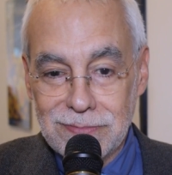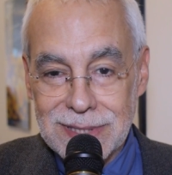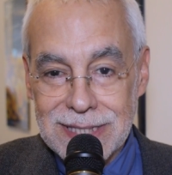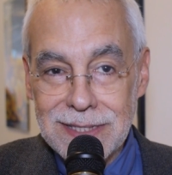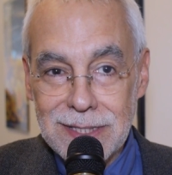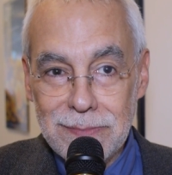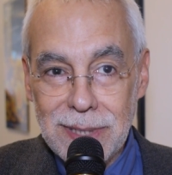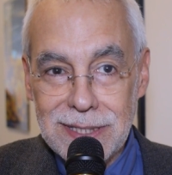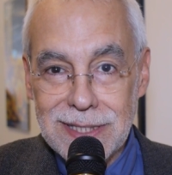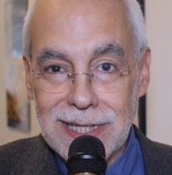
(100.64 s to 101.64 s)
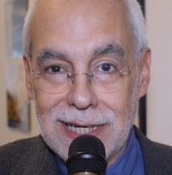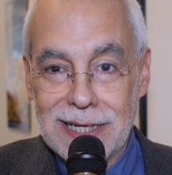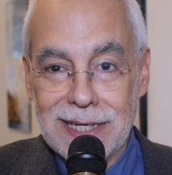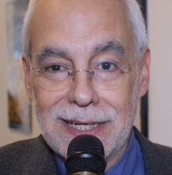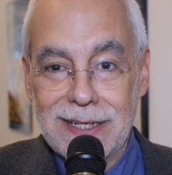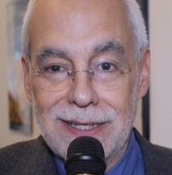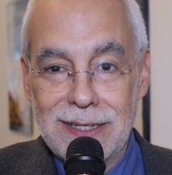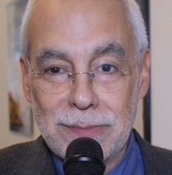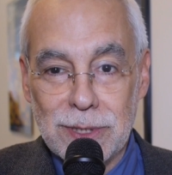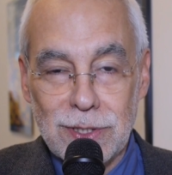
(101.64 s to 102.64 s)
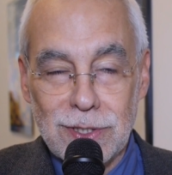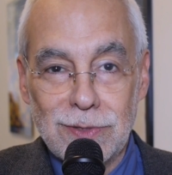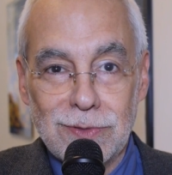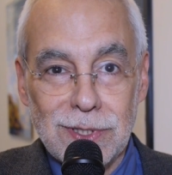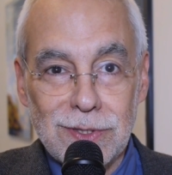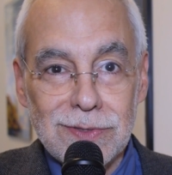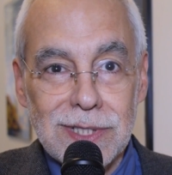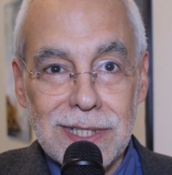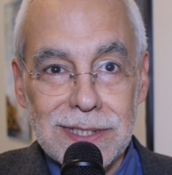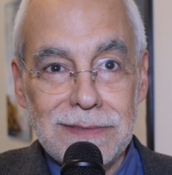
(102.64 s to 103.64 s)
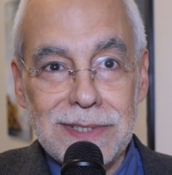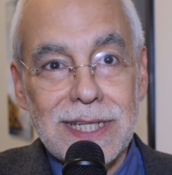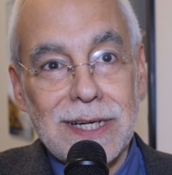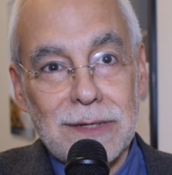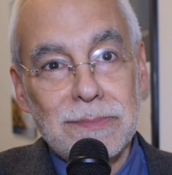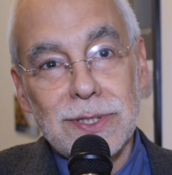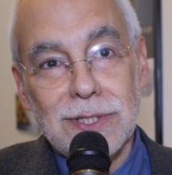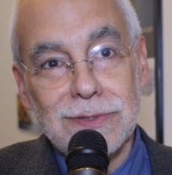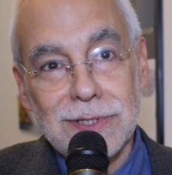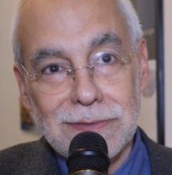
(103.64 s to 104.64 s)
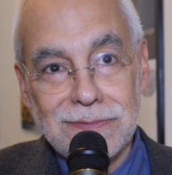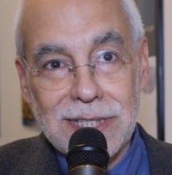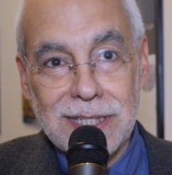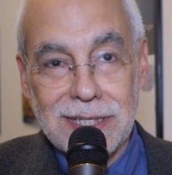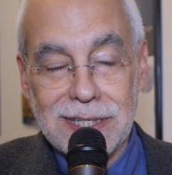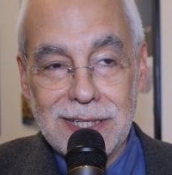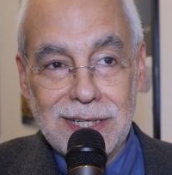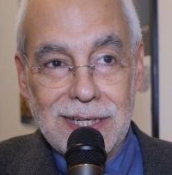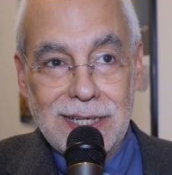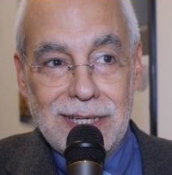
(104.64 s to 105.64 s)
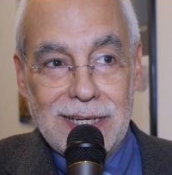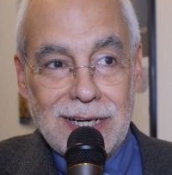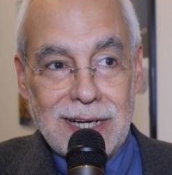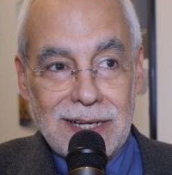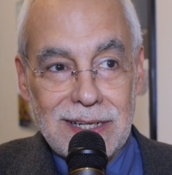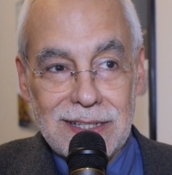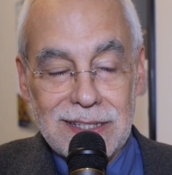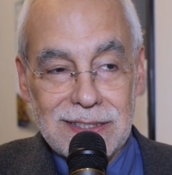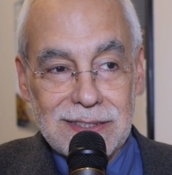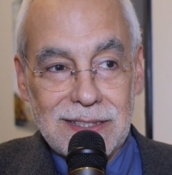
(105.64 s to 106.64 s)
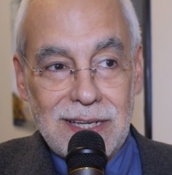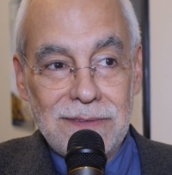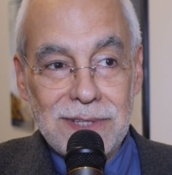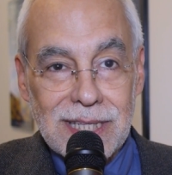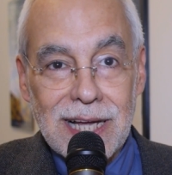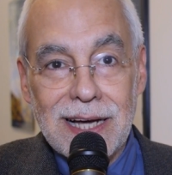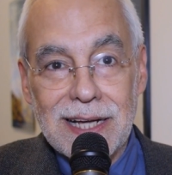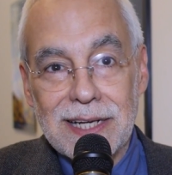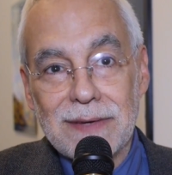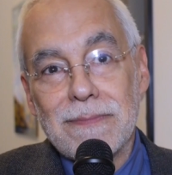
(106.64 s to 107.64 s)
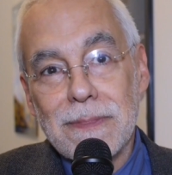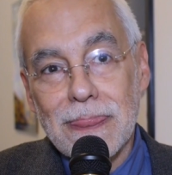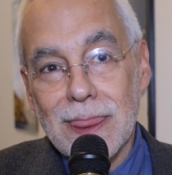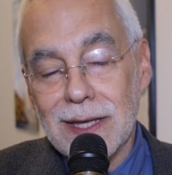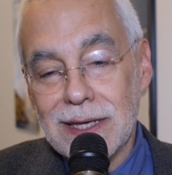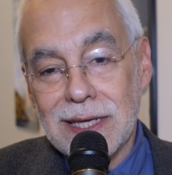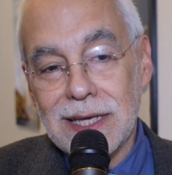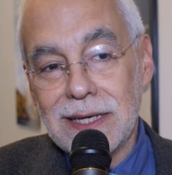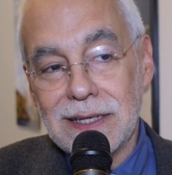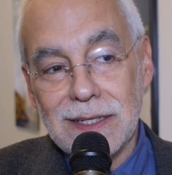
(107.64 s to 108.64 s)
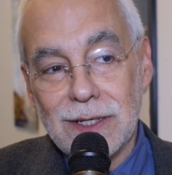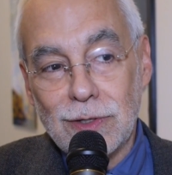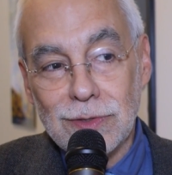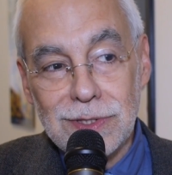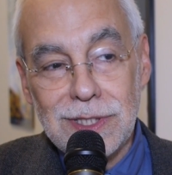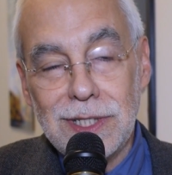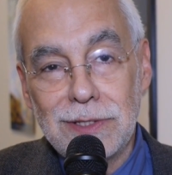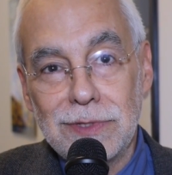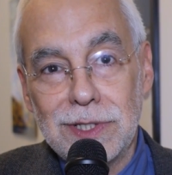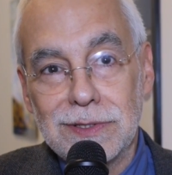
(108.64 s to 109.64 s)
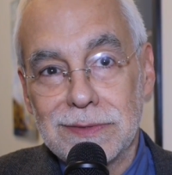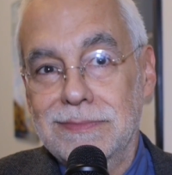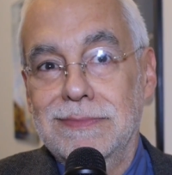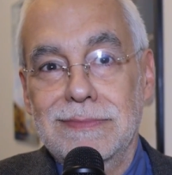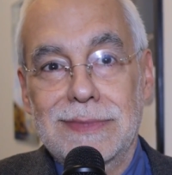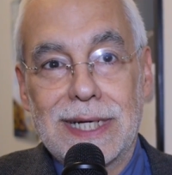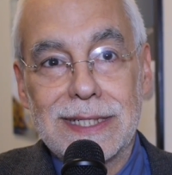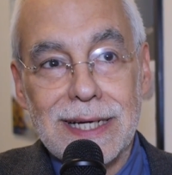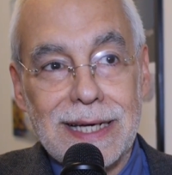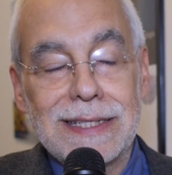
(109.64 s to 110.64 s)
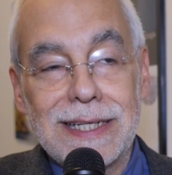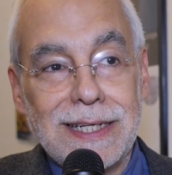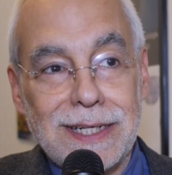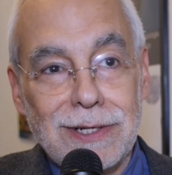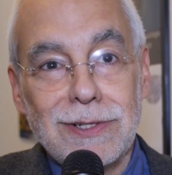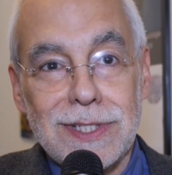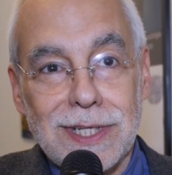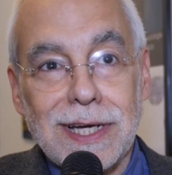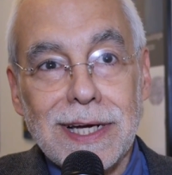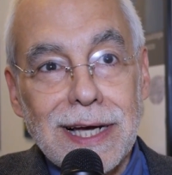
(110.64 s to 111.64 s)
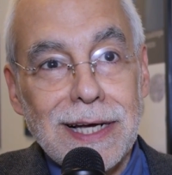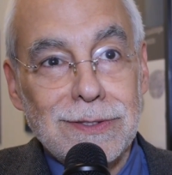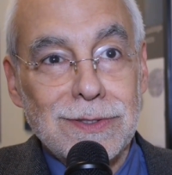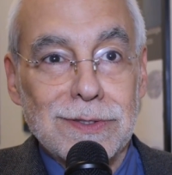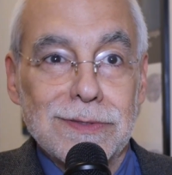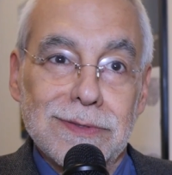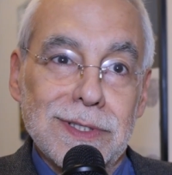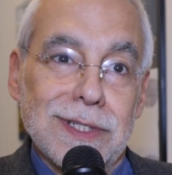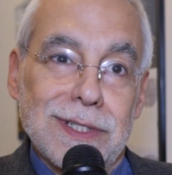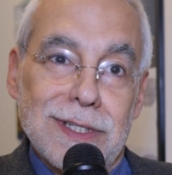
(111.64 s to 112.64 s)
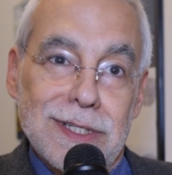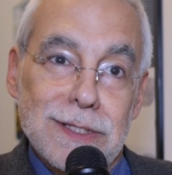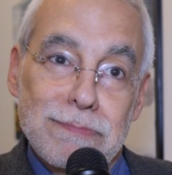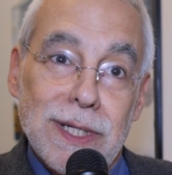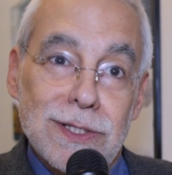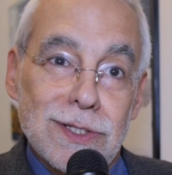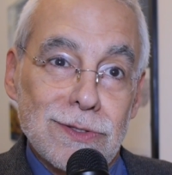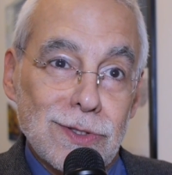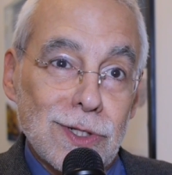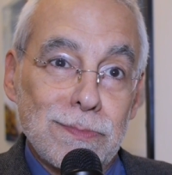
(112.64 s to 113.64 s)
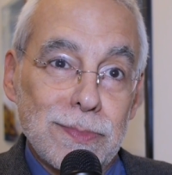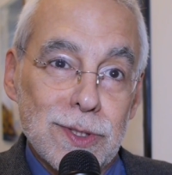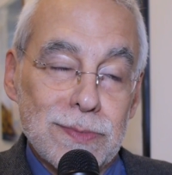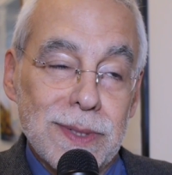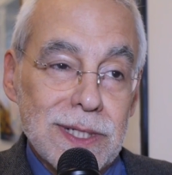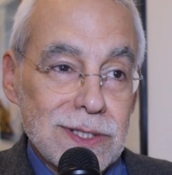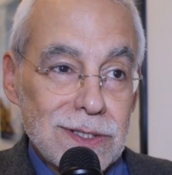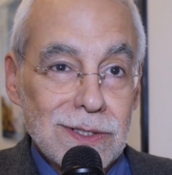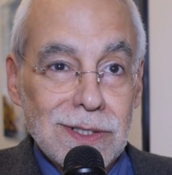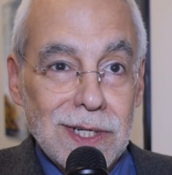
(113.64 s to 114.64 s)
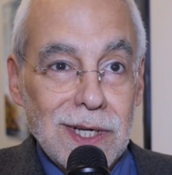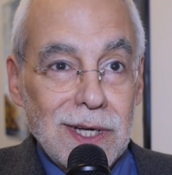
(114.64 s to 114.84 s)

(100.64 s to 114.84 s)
sensibilizzare le persone, tutte le attività che possano servire a evitare che continuino ad accadere cose che accadono eh, spesso, troppo spesso,